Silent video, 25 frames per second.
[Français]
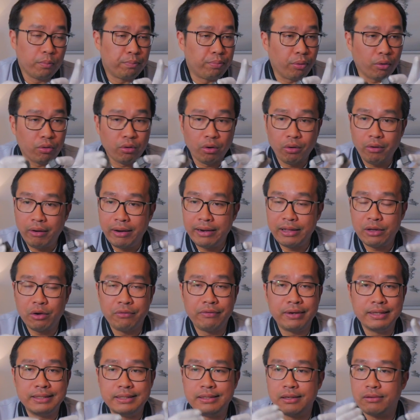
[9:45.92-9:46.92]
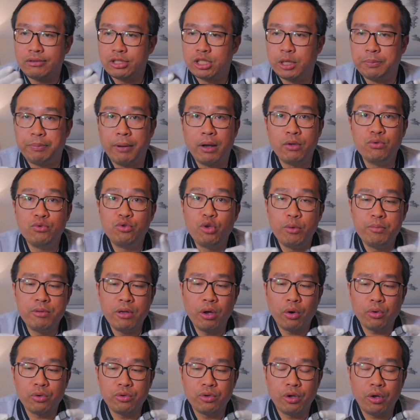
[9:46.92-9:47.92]
pendant, allez, on va dire, je sais pas, une
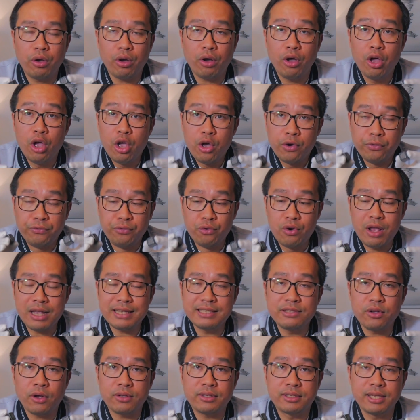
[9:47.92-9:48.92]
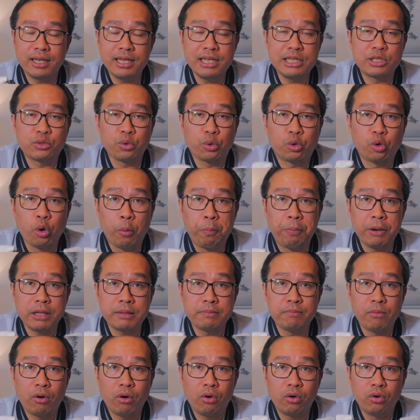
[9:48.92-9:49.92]
demi-heure, une heure. Vous les sortez, ils sont
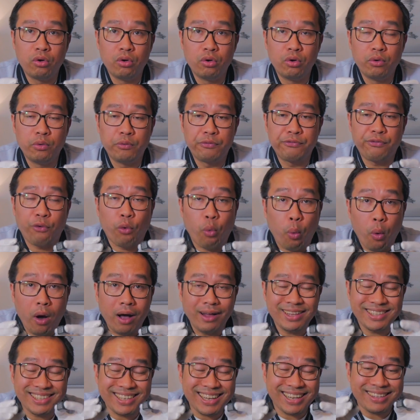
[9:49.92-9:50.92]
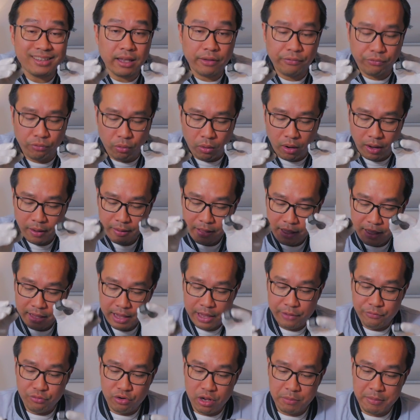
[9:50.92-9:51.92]
complètement euh, froids, très très froids,
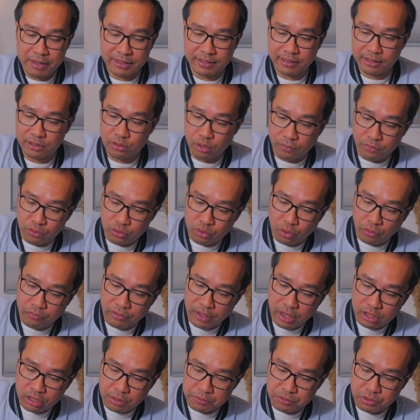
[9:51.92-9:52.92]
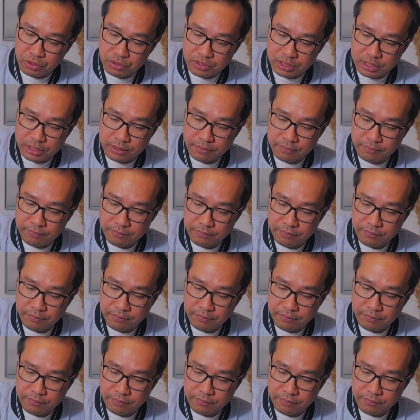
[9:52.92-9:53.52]
et vous les mettez dans votre verre comme ceci.